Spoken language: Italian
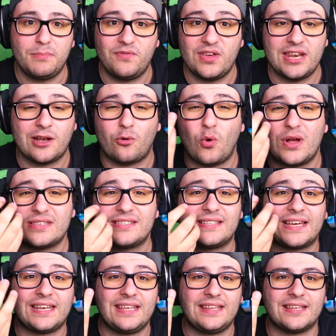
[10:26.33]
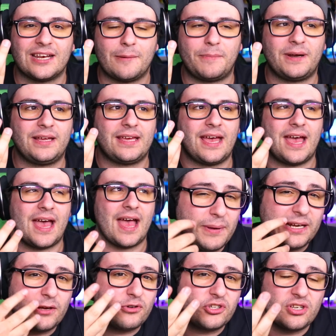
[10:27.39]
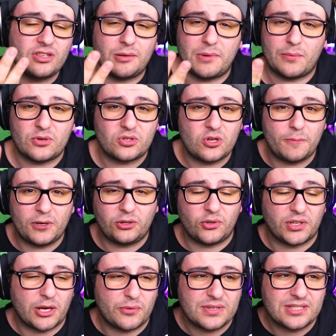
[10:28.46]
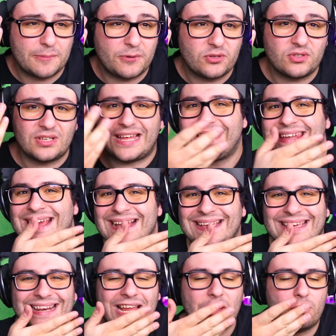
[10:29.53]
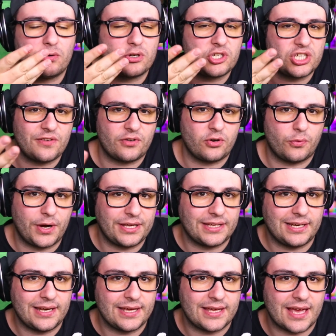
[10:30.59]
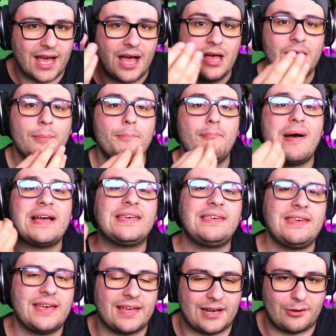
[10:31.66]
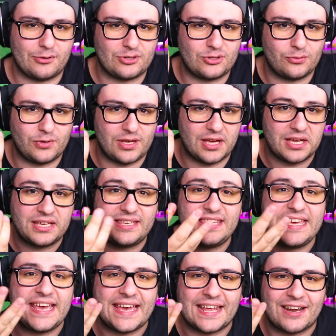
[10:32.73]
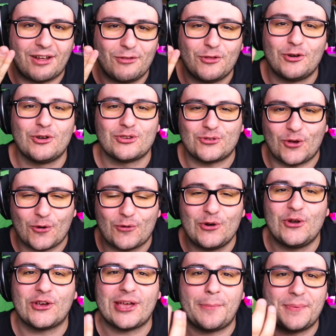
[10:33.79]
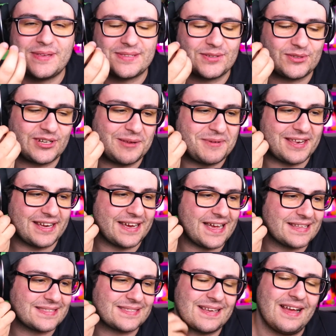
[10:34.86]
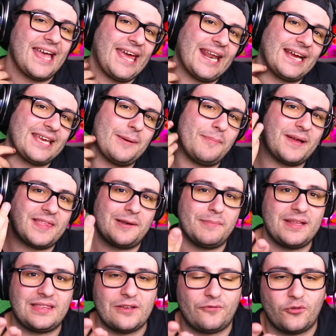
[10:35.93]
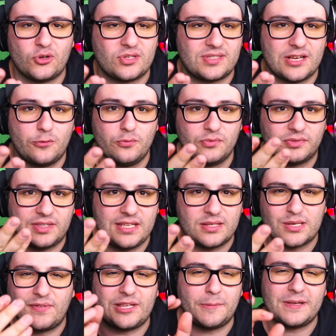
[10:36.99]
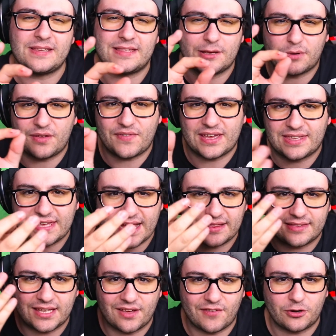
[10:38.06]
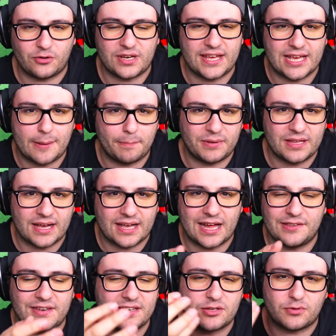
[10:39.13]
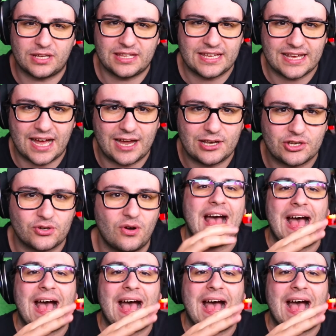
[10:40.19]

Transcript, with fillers: mi viene quasi da ridere perché, perché uscendo abbiamo scoperto che questa persona neanche la conoscevano quelli dell'IKEA. Ma chi era questo qui? Chi era? Non lo so, quello che ha pensato la mia ragazza era che banalmente fosse un tizio. Avete presente quei vecchietti che vanno nei campi da calcio, nelle scuole di calcio,